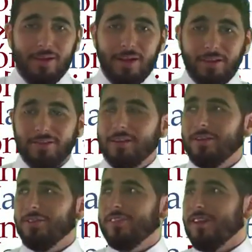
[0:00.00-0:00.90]
La
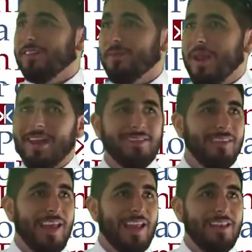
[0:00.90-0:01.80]
siguiente noticia de la semana
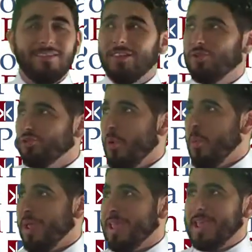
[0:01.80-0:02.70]
es el Instituto
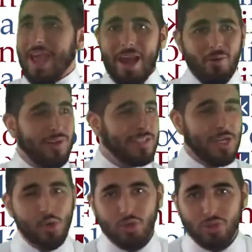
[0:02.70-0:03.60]
Mexicano del Seguro